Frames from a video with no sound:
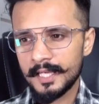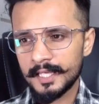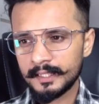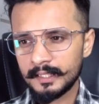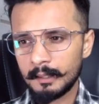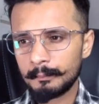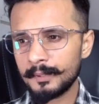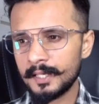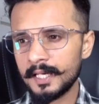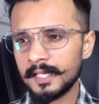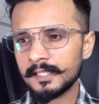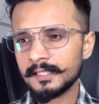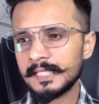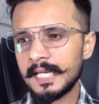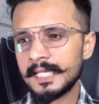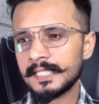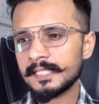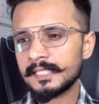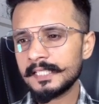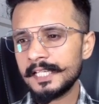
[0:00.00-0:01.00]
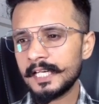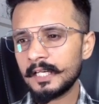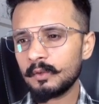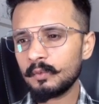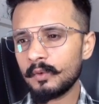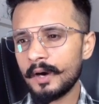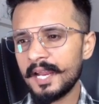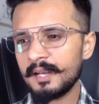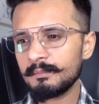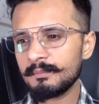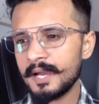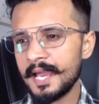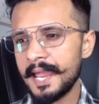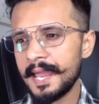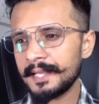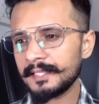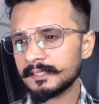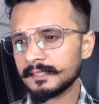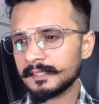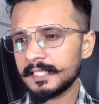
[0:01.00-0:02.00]
एक अपडेट किया एस टी ए क्वाइन बाय
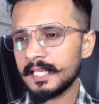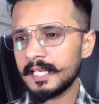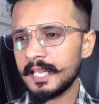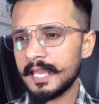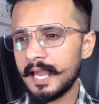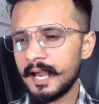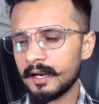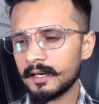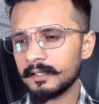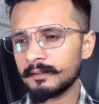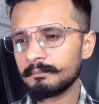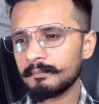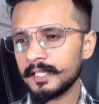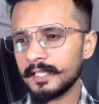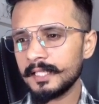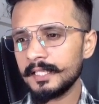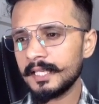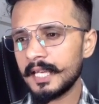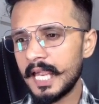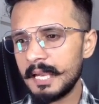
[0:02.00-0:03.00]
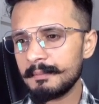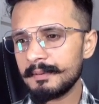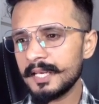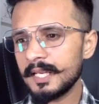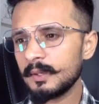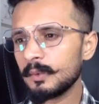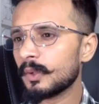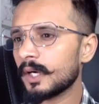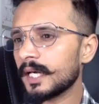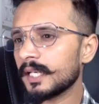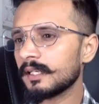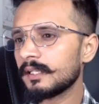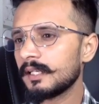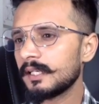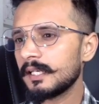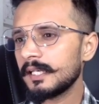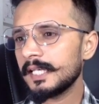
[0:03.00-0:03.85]
एंड सेल अर्न मनी एवरी वन